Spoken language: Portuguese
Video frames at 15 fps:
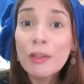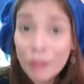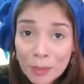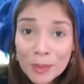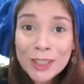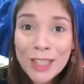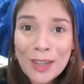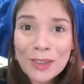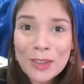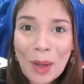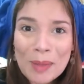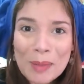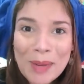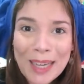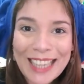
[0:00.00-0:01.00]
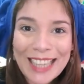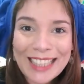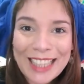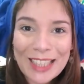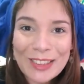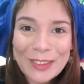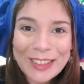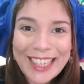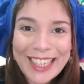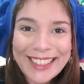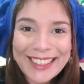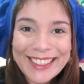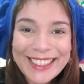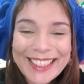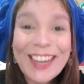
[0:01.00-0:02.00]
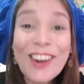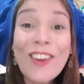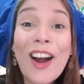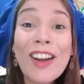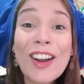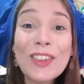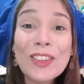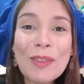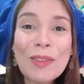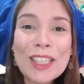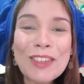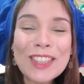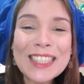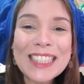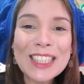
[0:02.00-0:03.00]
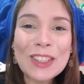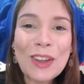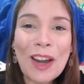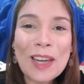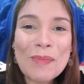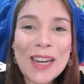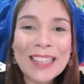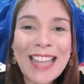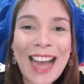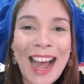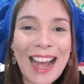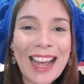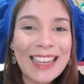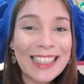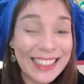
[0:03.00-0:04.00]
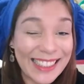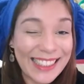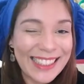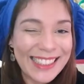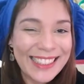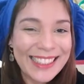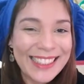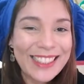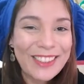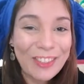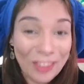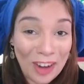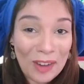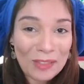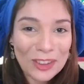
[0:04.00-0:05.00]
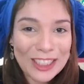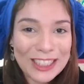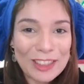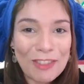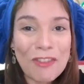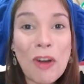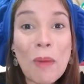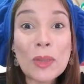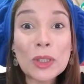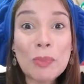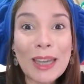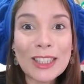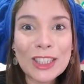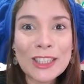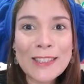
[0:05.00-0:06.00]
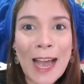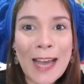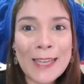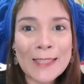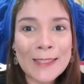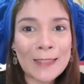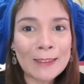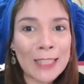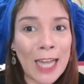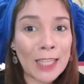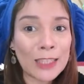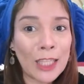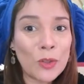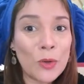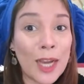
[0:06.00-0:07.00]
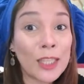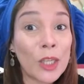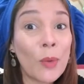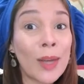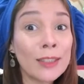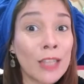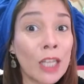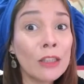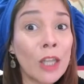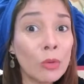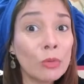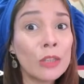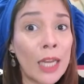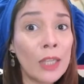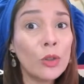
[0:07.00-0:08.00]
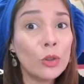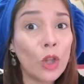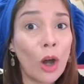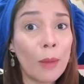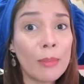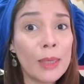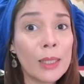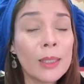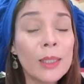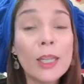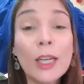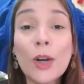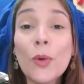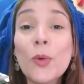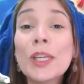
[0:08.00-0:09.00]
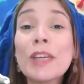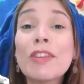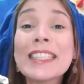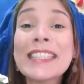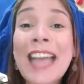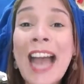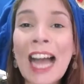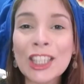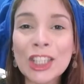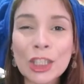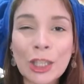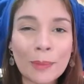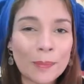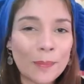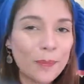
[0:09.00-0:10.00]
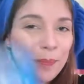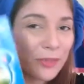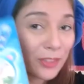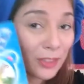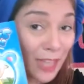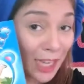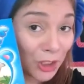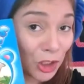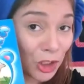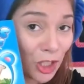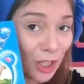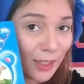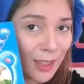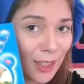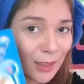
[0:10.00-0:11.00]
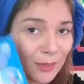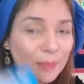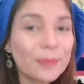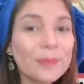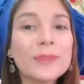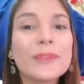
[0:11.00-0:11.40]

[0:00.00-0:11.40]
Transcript: Vamos dar o um nome para tartaruga? Qual é o nome que você escolhe para dar? Hã? Vamos, vamos batizar essa tartaruga que eu ainda não dei o nome. O que você acha? Tatiana?